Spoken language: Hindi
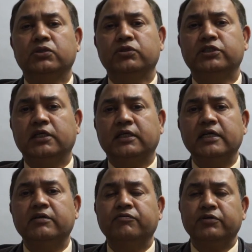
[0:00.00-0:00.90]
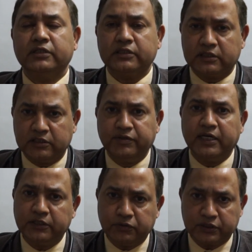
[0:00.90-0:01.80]
तो इस तरह कई
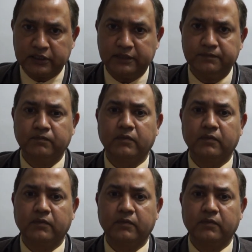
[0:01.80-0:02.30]
सिवियरिटी हो सकती है